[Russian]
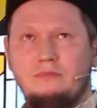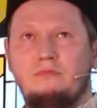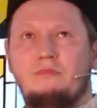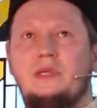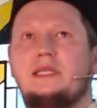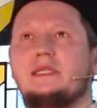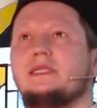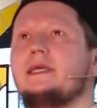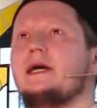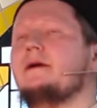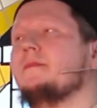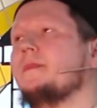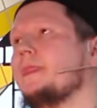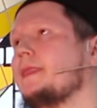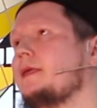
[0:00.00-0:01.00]

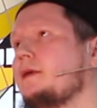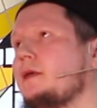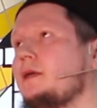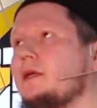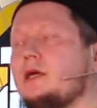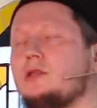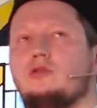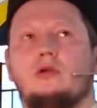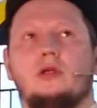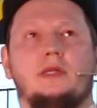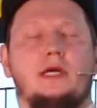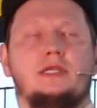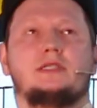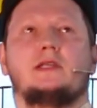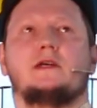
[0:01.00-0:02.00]
белизна, которая
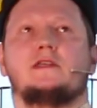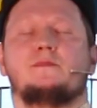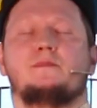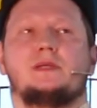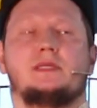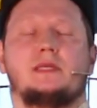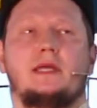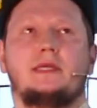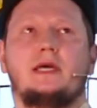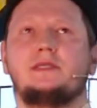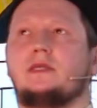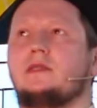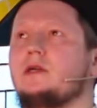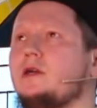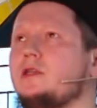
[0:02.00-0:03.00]
начала
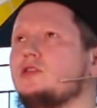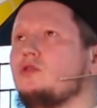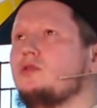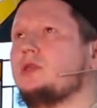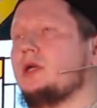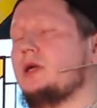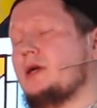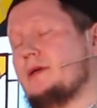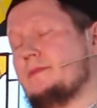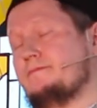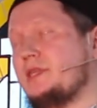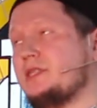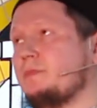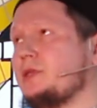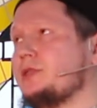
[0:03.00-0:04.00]
распространяться на горизонте,
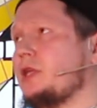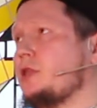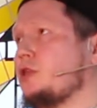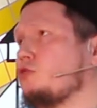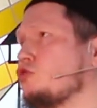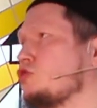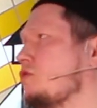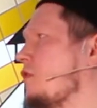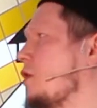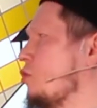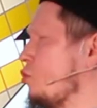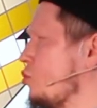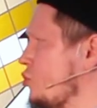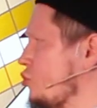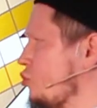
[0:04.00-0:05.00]
несмотря на то, что
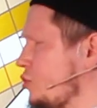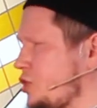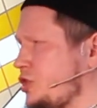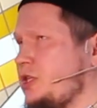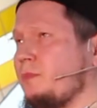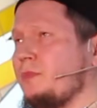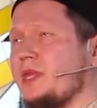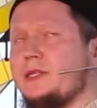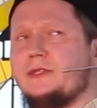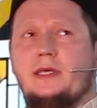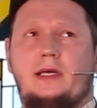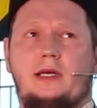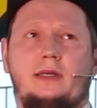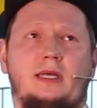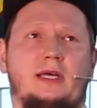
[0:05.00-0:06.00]
вокруг еще
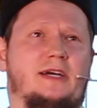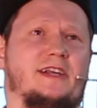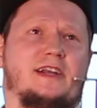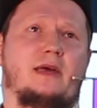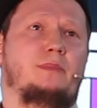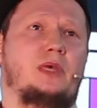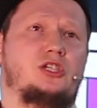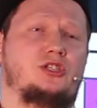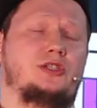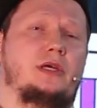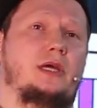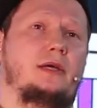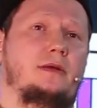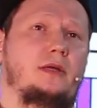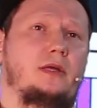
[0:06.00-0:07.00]
темнота
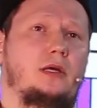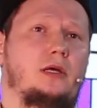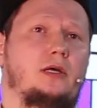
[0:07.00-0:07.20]
кромешная,